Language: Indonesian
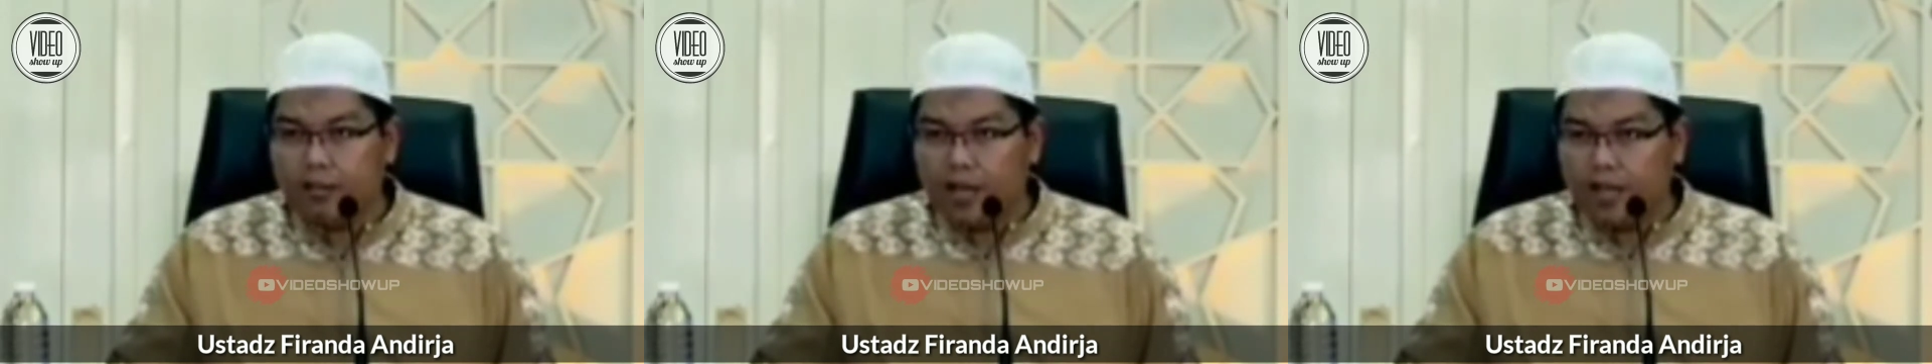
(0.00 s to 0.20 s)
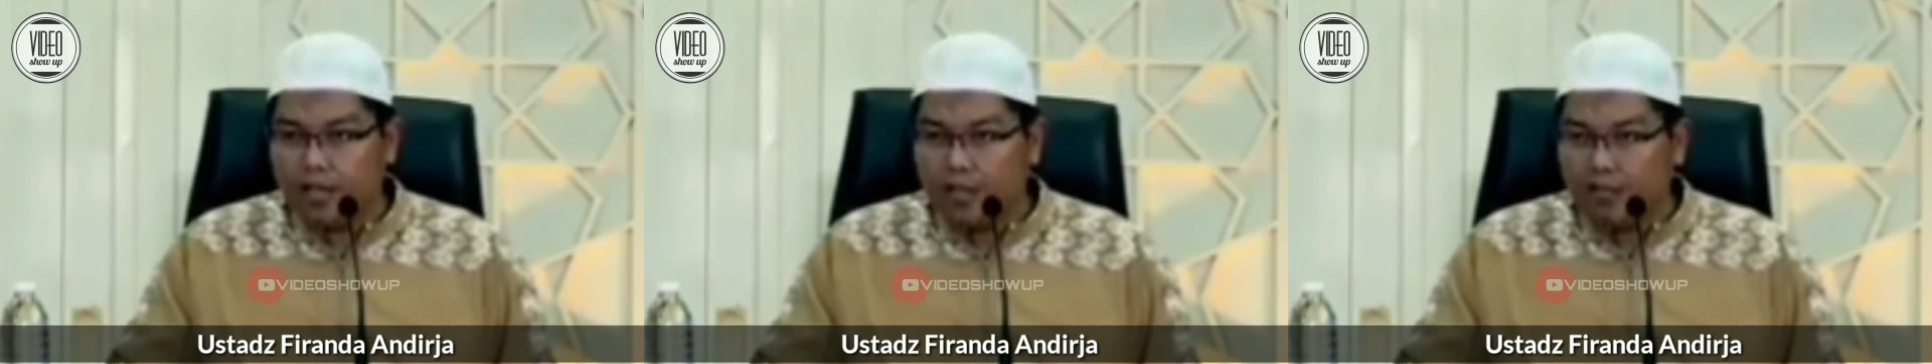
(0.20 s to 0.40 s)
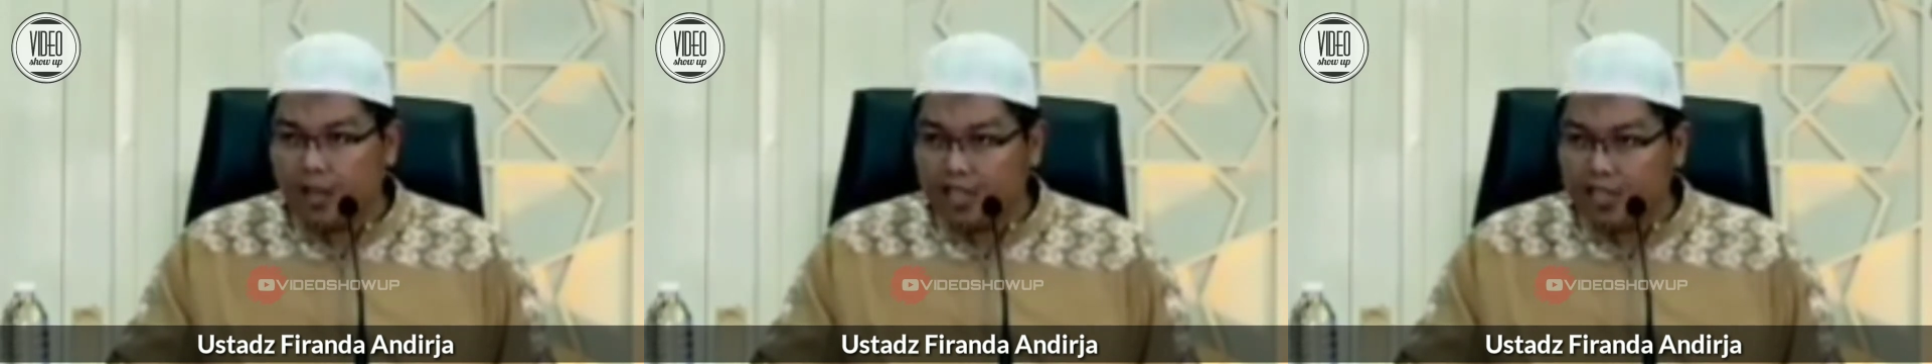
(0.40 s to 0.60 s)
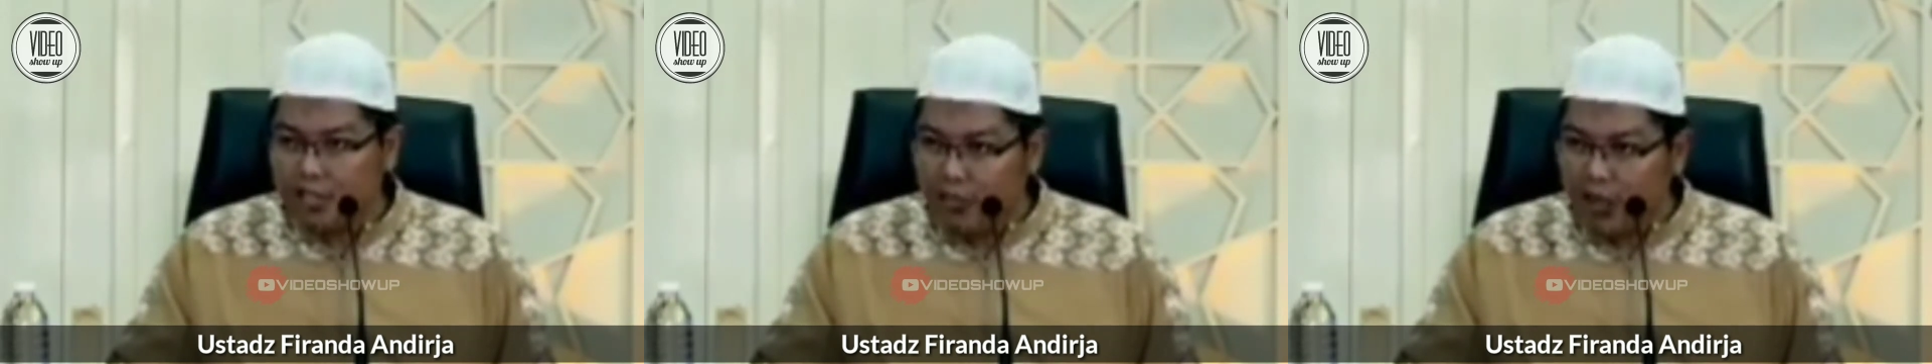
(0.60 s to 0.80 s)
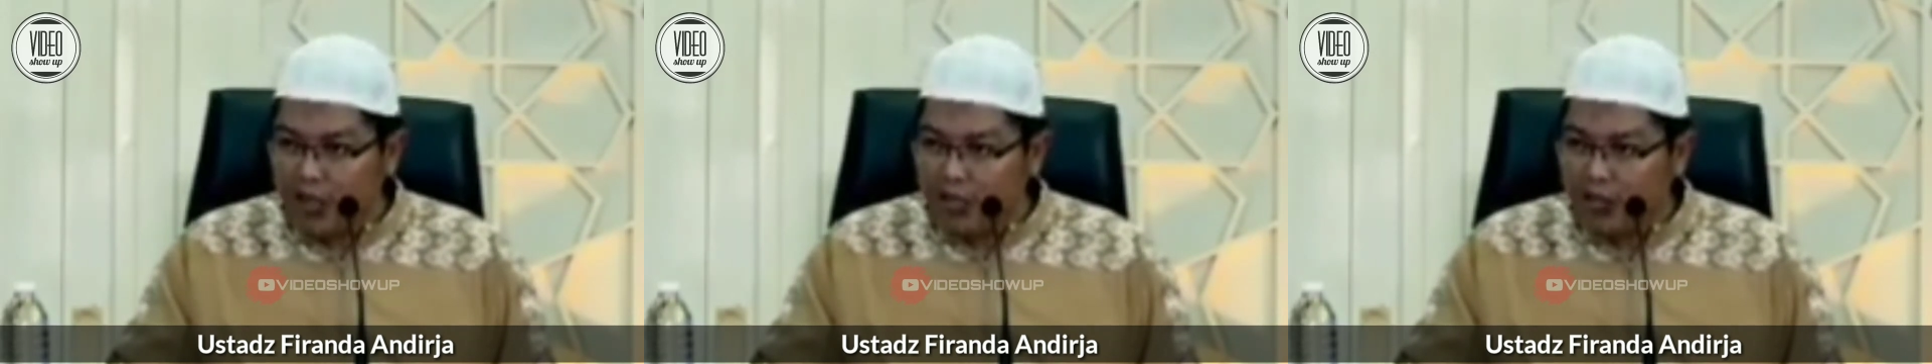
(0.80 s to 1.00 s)
Berarti
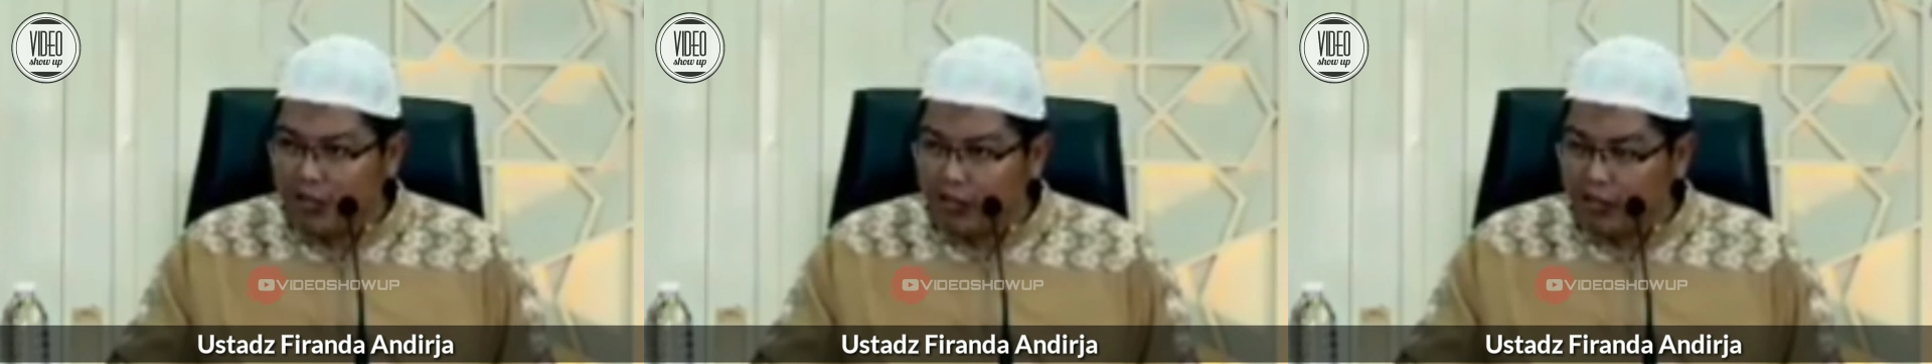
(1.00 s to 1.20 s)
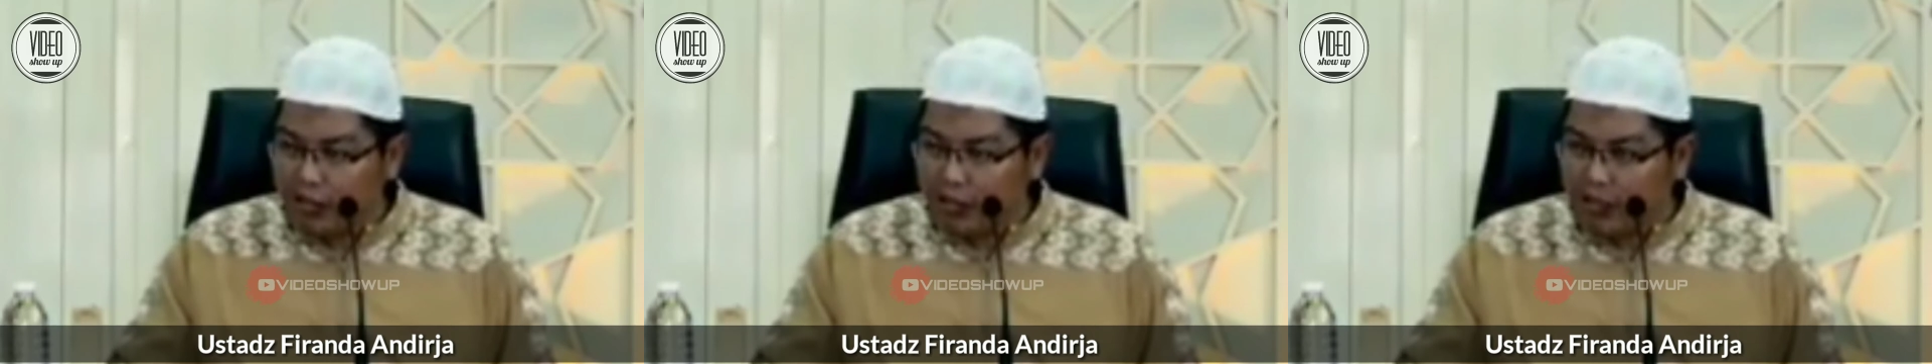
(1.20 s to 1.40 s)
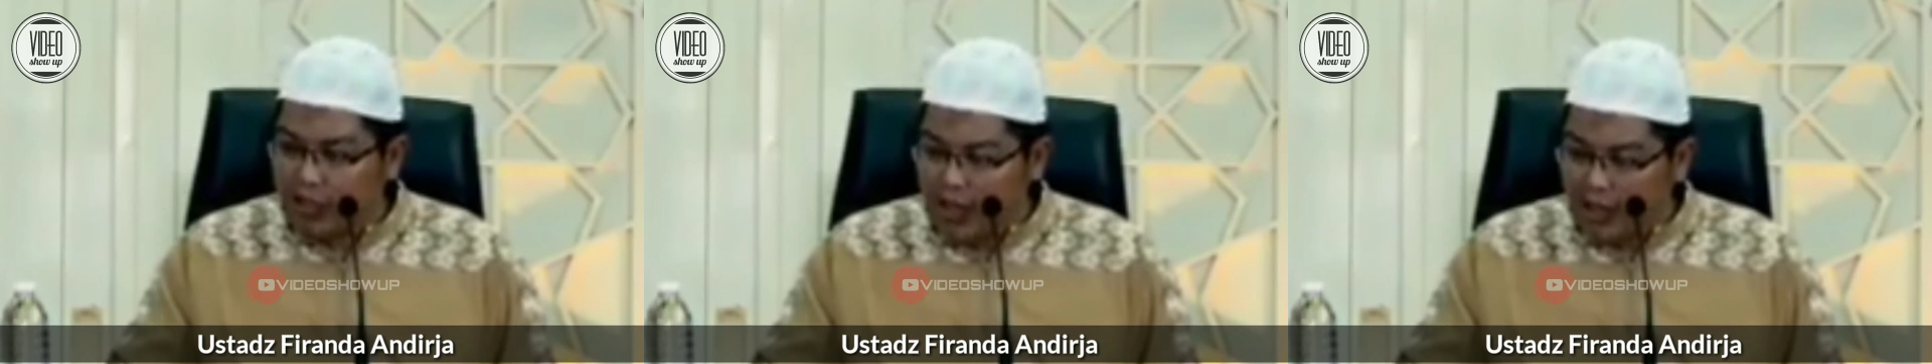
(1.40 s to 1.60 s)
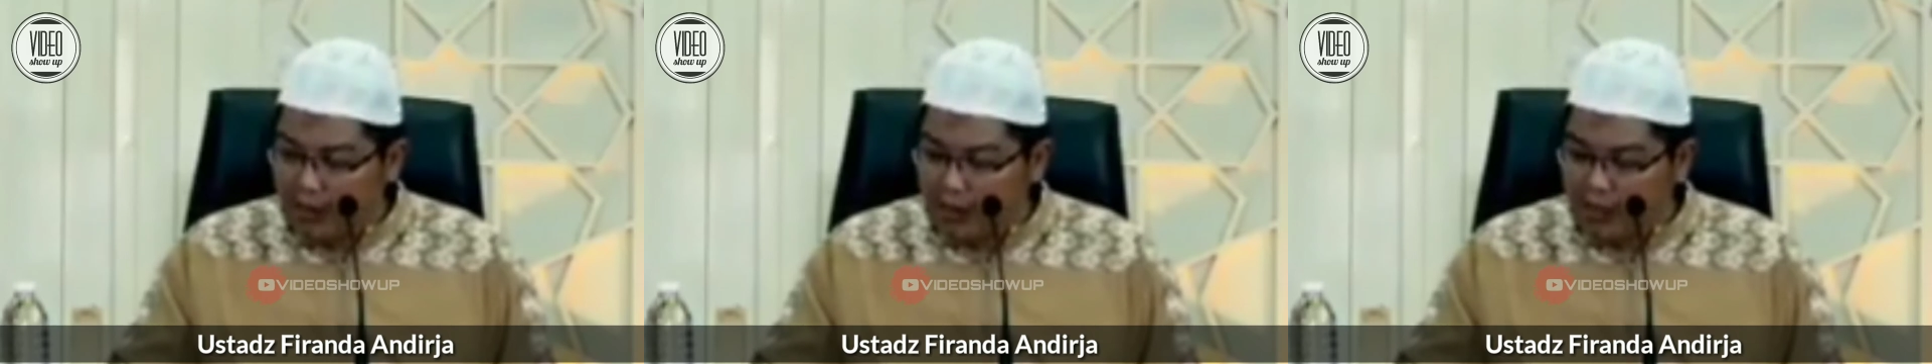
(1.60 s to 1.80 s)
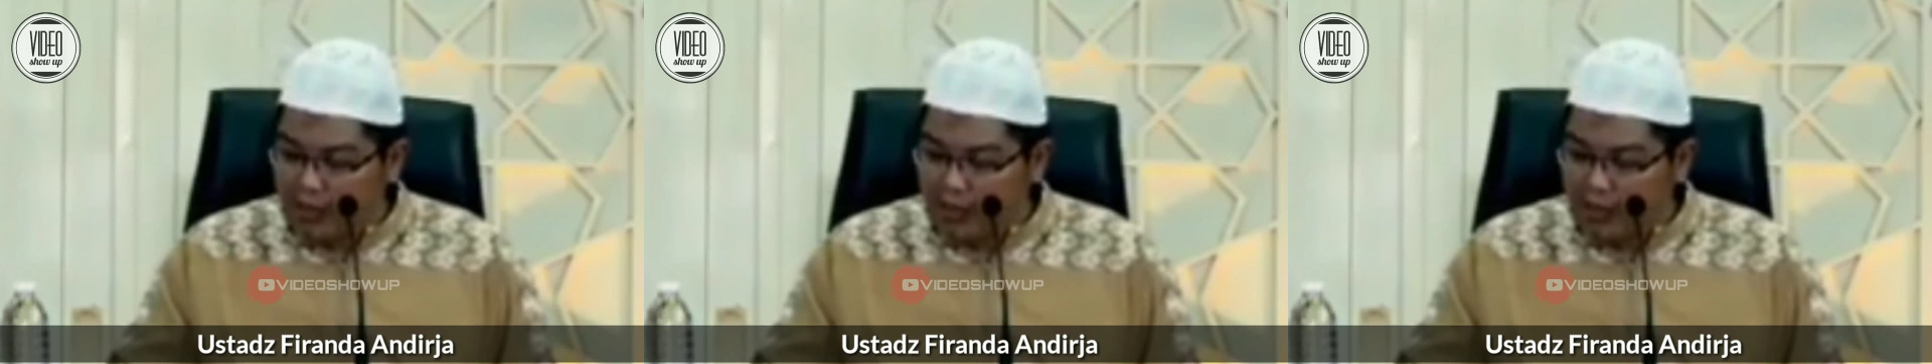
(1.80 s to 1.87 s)
maksimal setengah